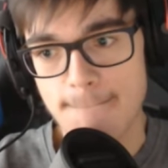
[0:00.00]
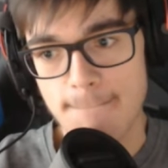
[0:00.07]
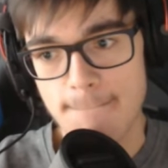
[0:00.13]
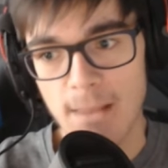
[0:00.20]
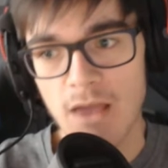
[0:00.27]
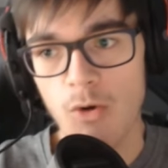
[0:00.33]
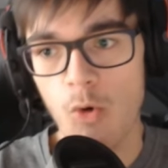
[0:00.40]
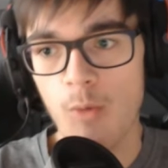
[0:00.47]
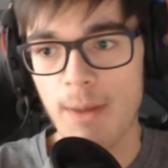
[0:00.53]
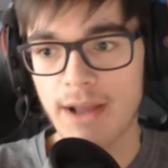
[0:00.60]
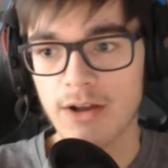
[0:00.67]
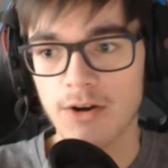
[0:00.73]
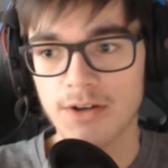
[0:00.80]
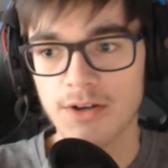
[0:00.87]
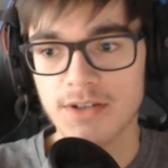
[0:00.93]
Oh mein
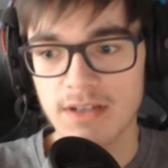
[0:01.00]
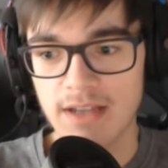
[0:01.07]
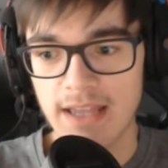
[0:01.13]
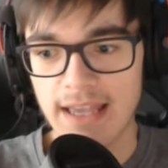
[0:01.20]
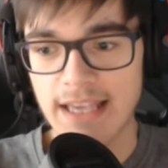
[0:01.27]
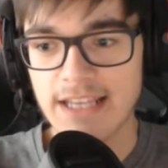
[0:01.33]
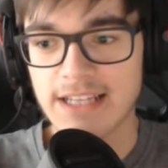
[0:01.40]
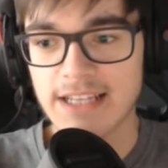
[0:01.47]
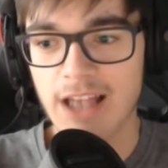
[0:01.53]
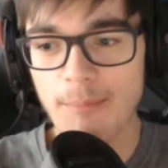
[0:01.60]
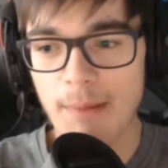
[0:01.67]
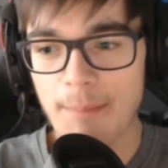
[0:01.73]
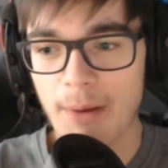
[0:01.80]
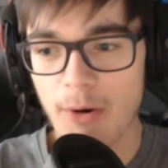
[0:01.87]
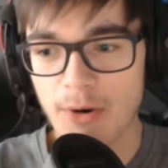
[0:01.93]
Gott. Ich glaube, man
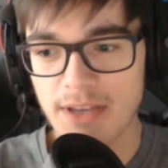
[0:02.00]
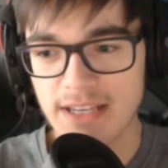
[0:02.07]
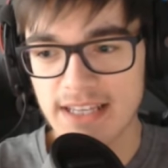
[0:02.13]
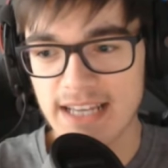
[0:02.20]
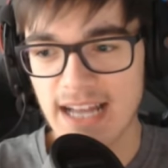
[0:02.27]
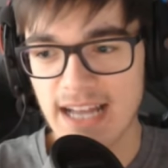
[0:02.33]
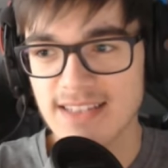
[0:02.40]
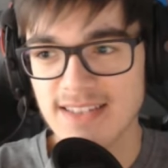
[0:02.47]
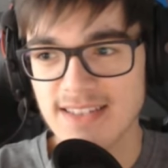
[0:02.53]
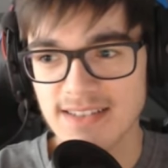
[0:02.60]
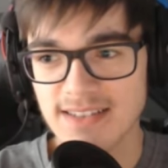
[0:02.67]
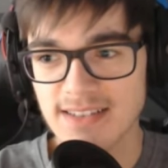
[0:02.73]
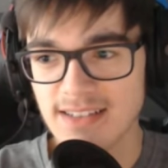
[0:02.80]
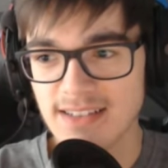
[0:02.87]
braucht hier die Katze.